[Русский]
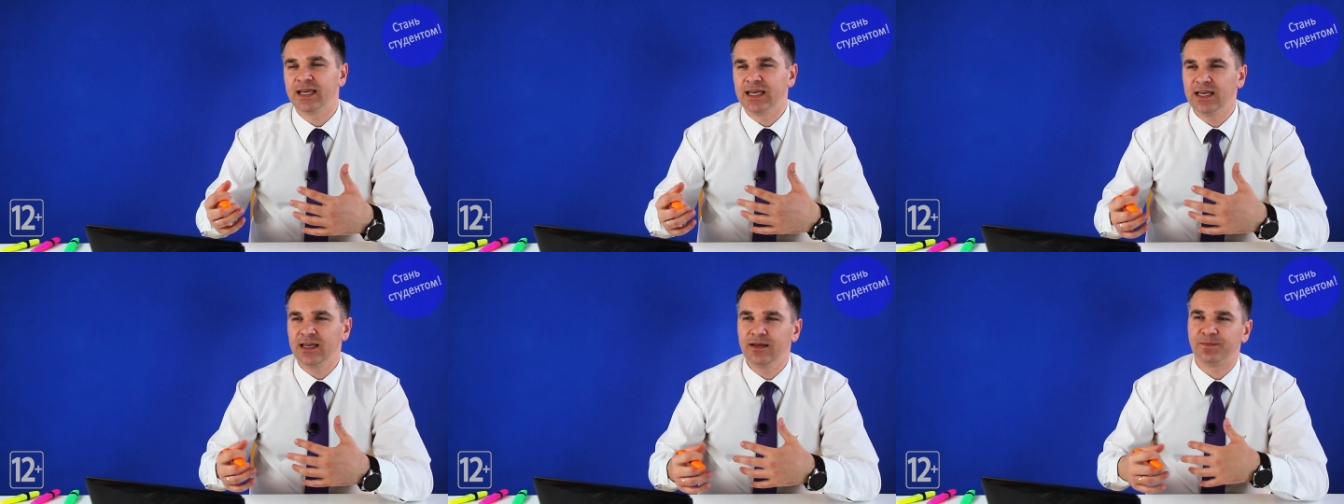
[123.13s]

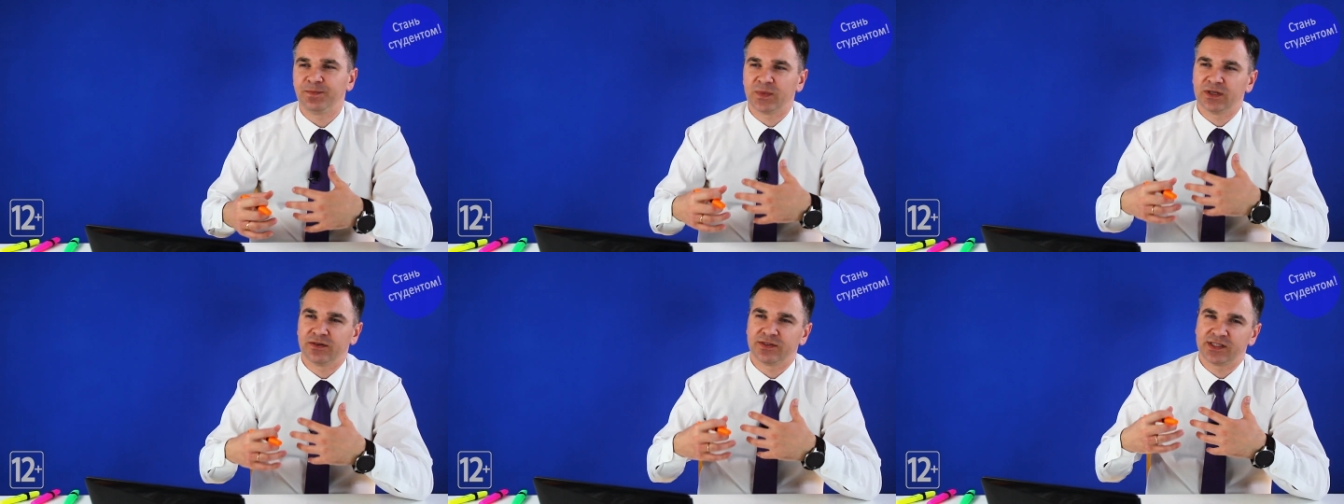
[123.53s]
и
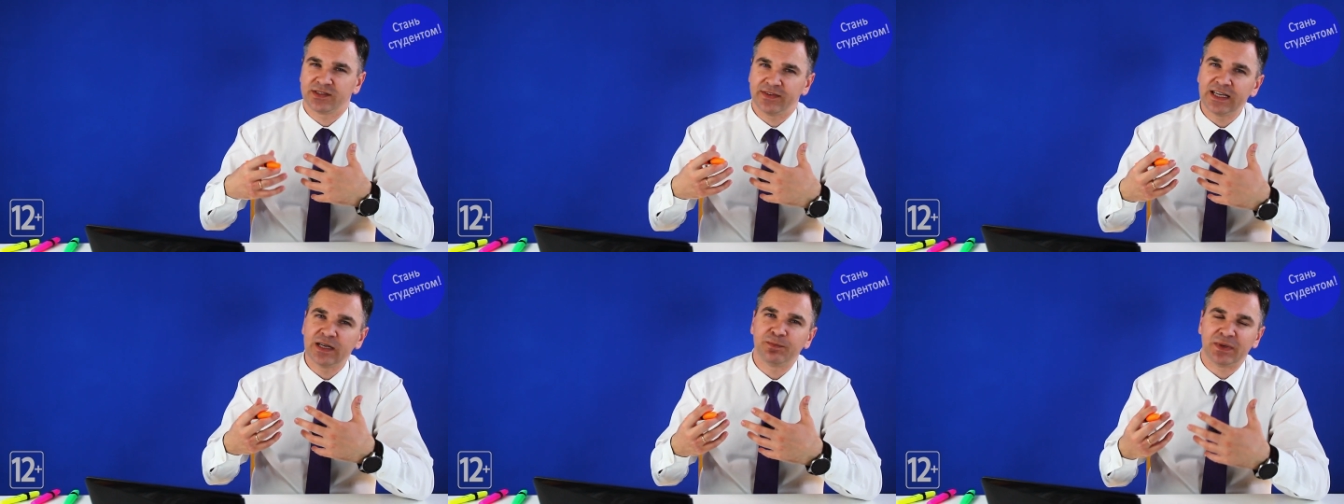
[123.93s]
в
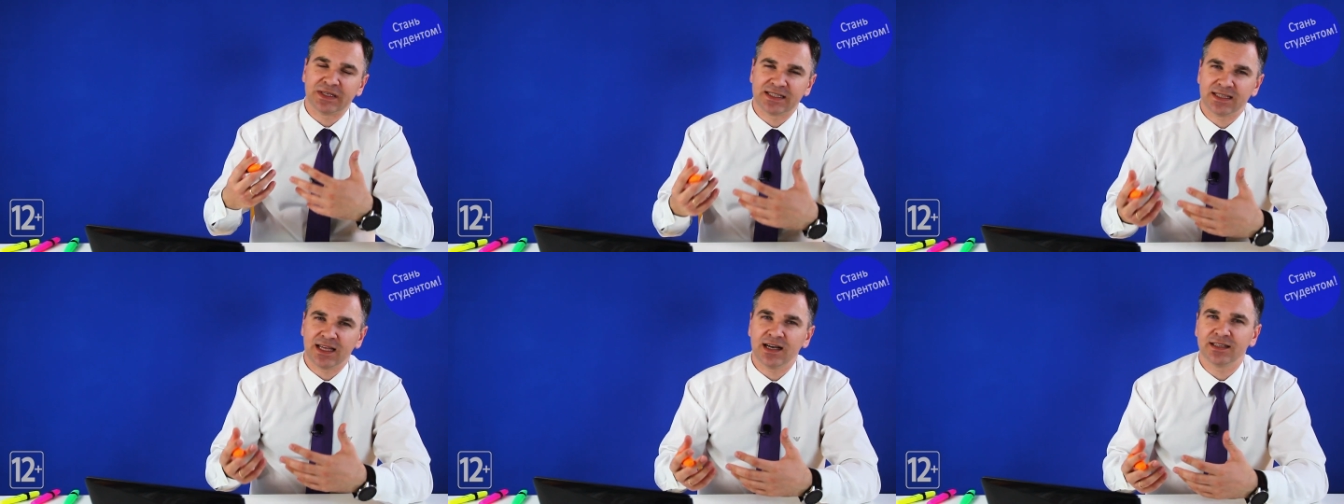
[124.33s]
своих
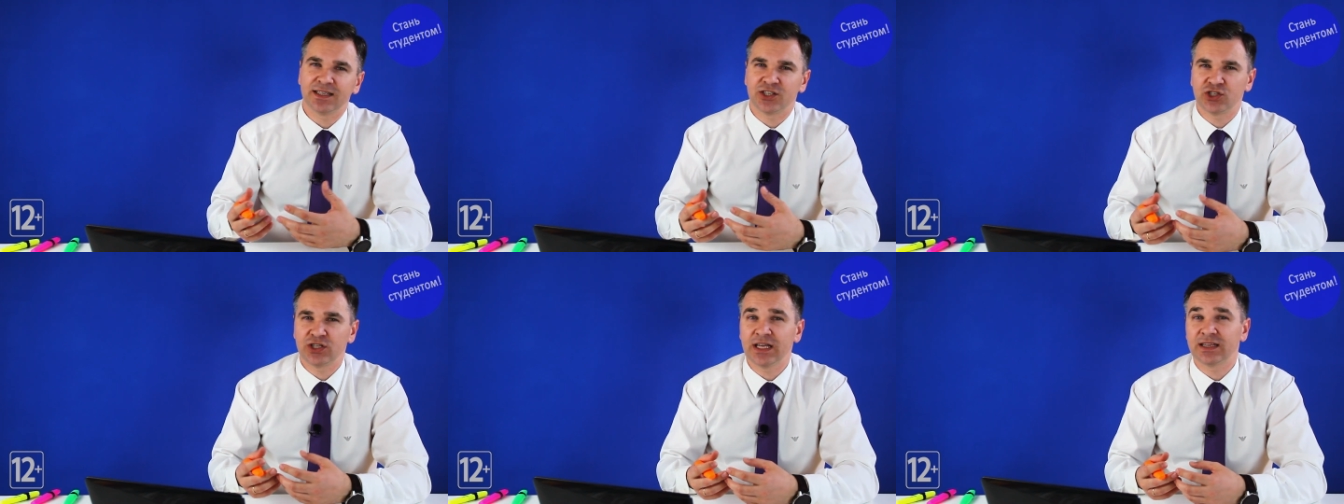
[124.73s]
постах
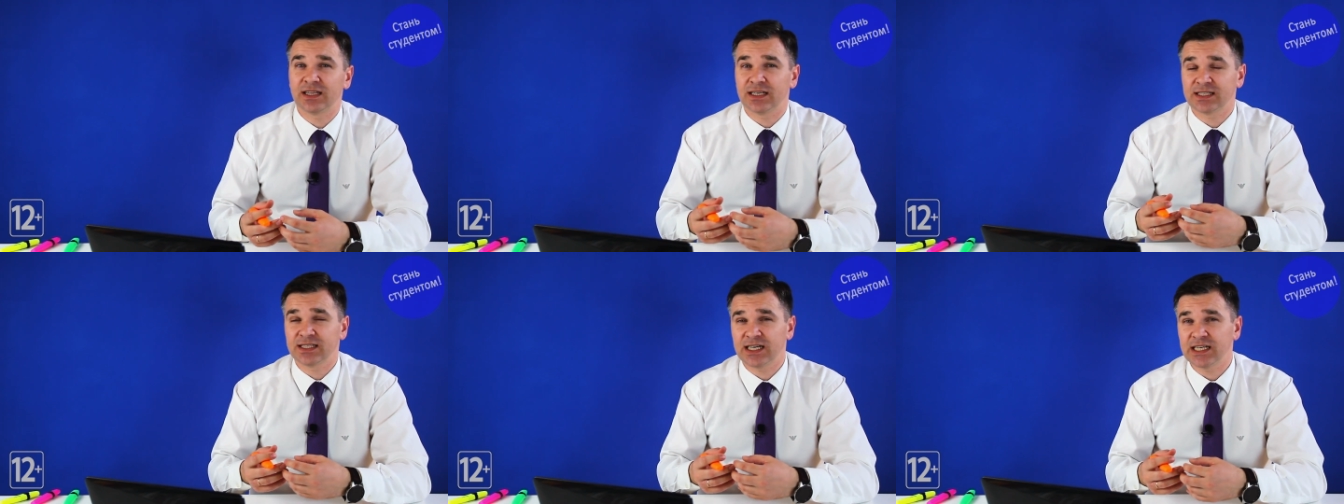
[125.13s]
начинает
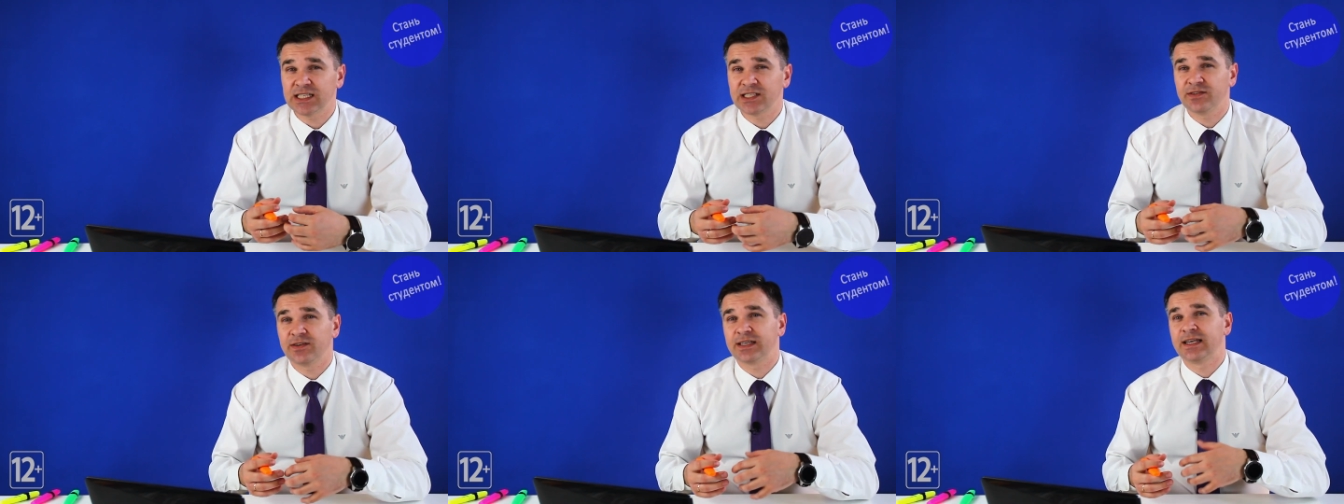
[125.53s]

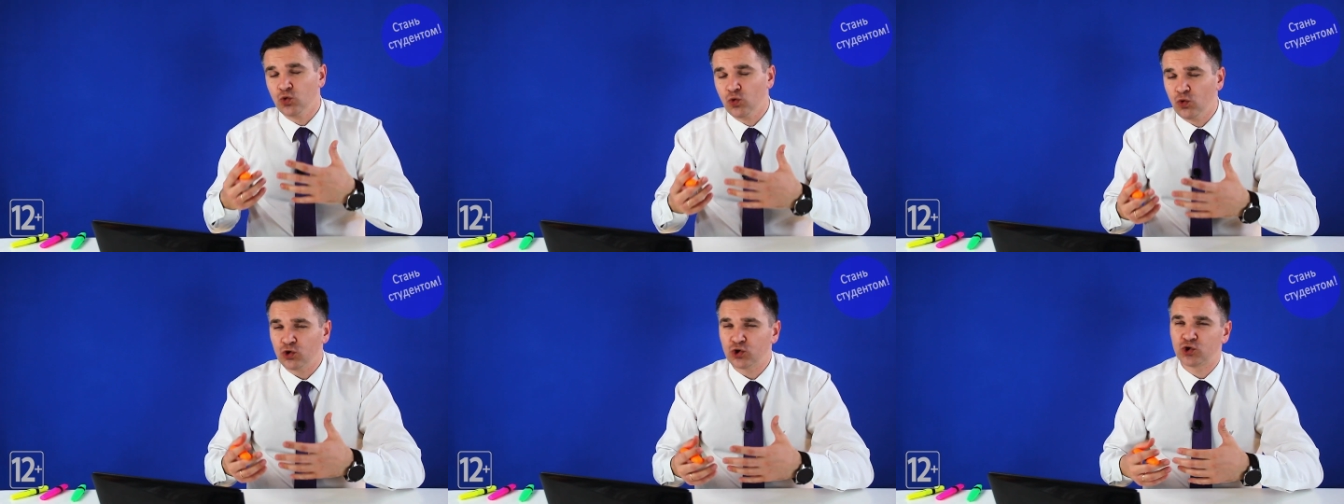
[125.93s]
рассказывать
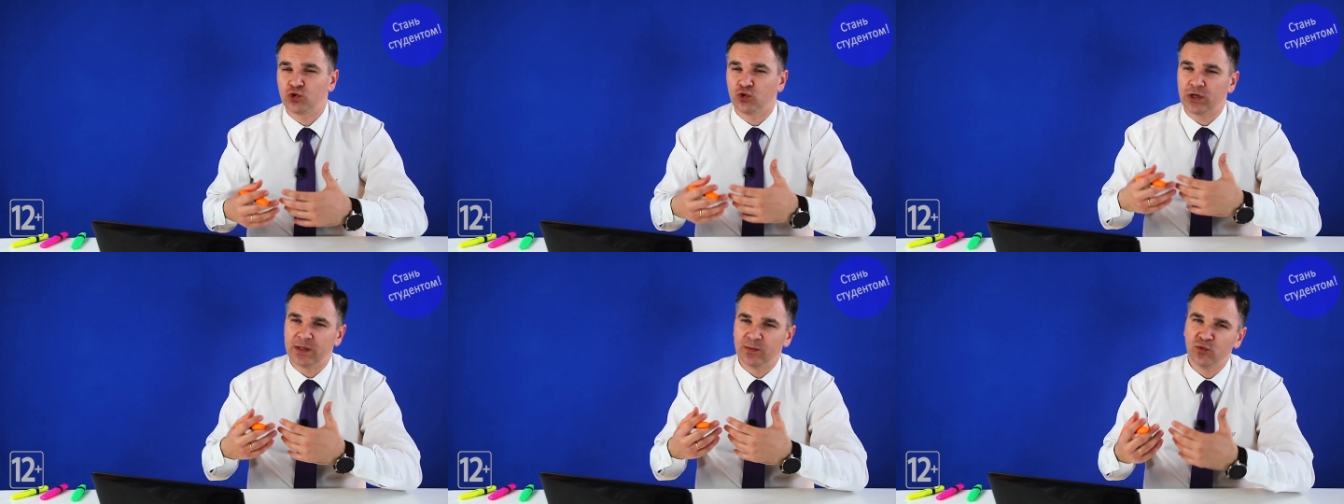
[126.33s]
то,
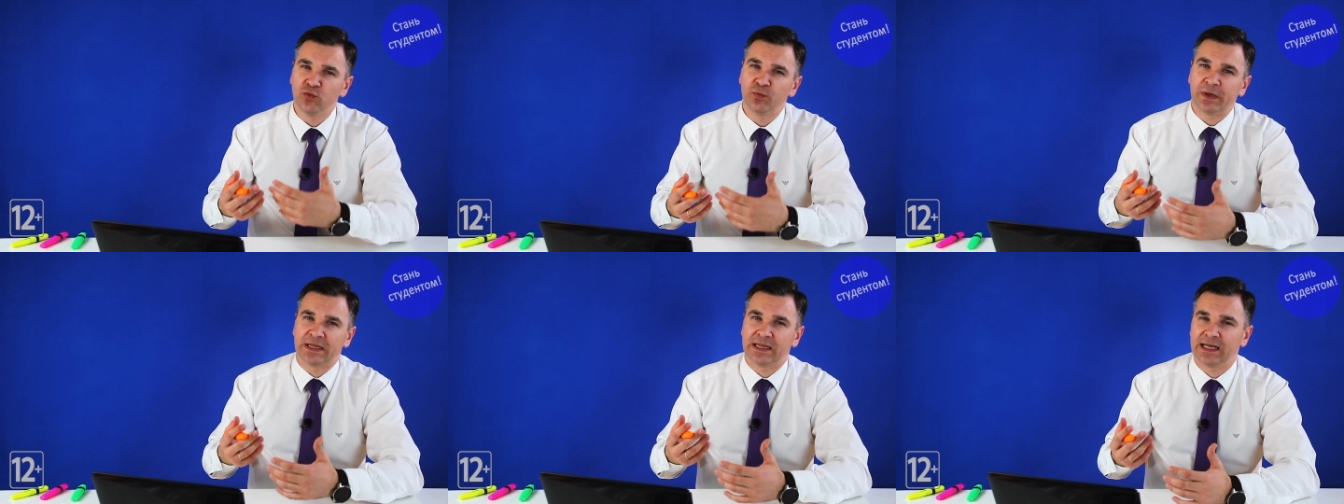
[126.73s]
что ему
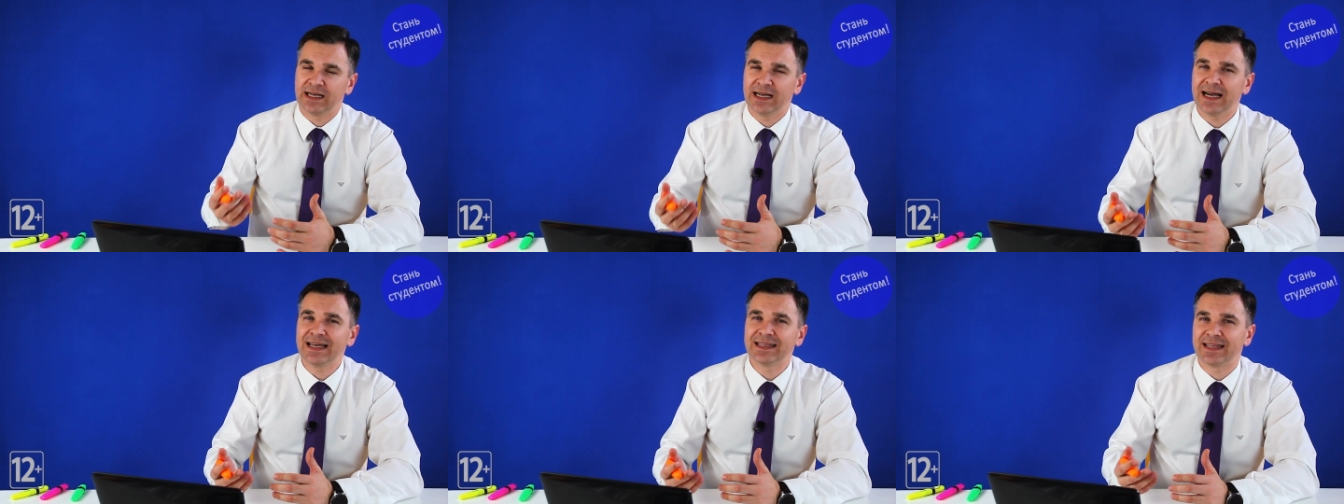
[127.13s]

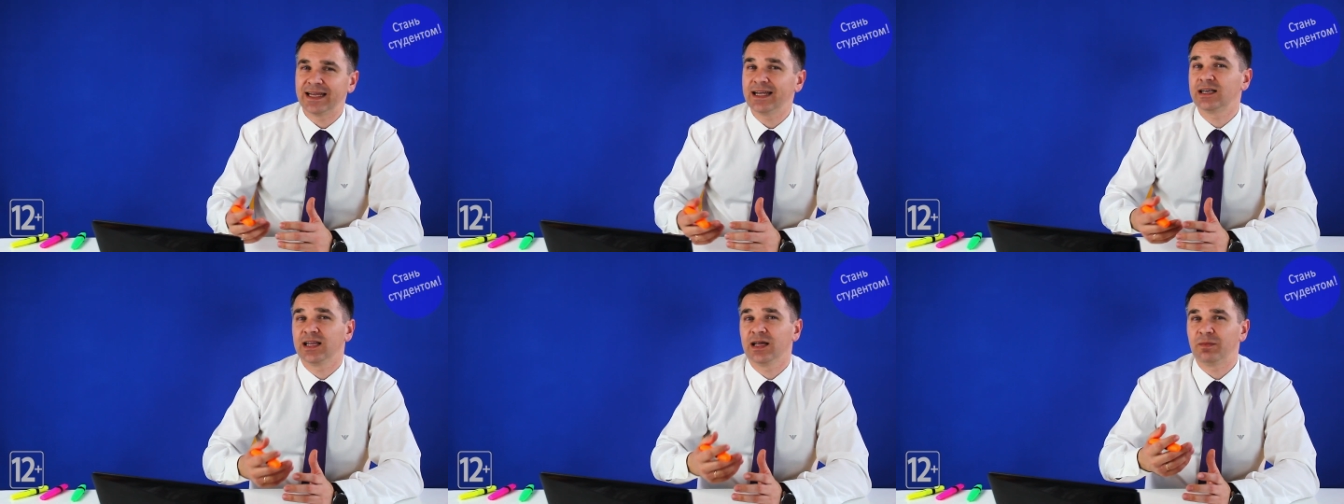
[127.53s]
предлагает
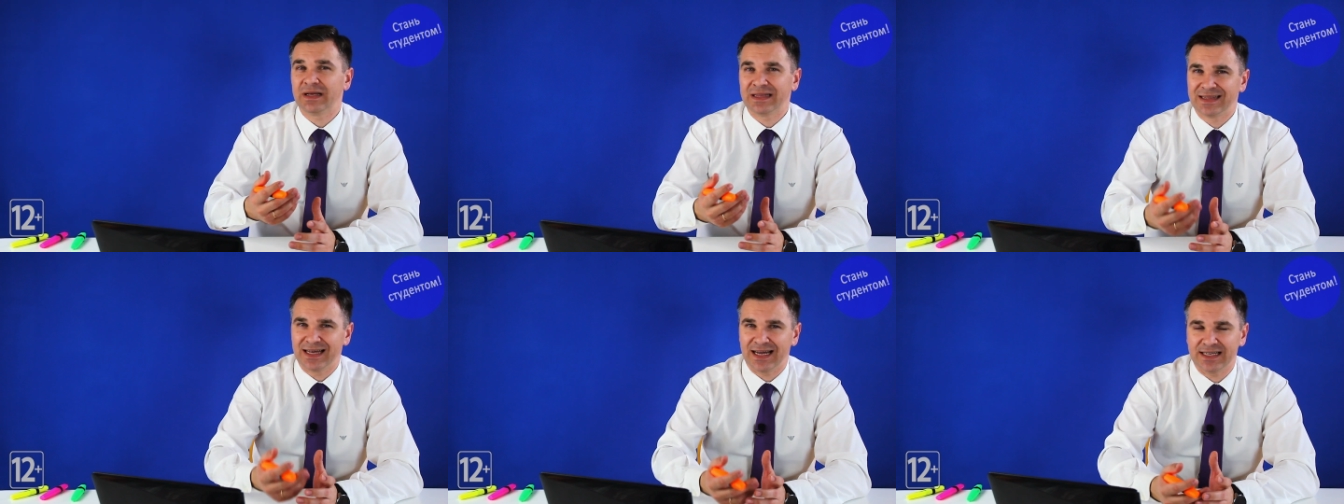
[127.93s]

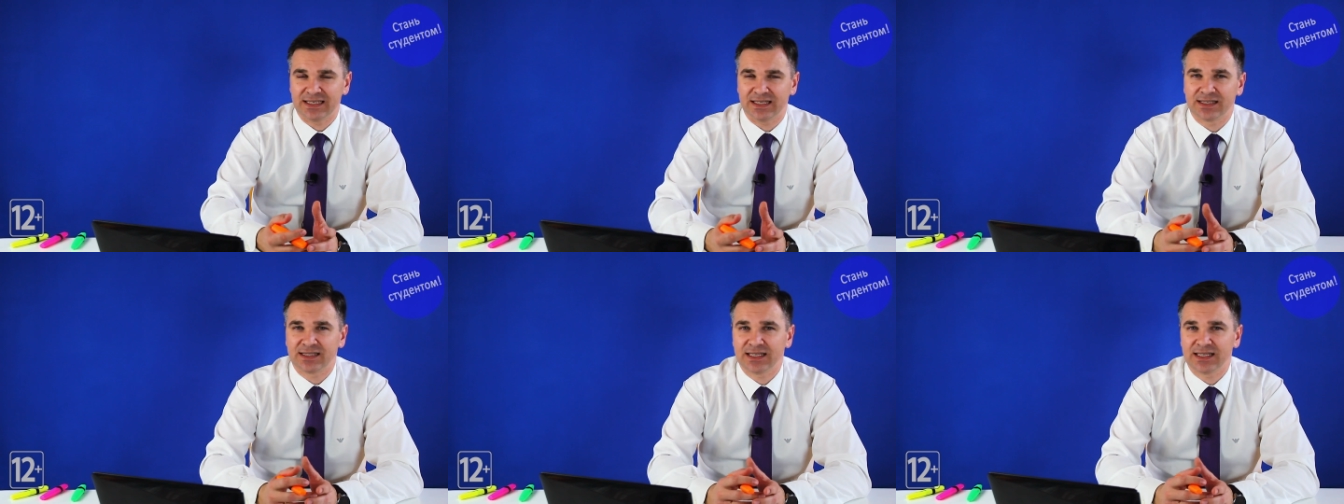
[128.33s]
рекламодатель.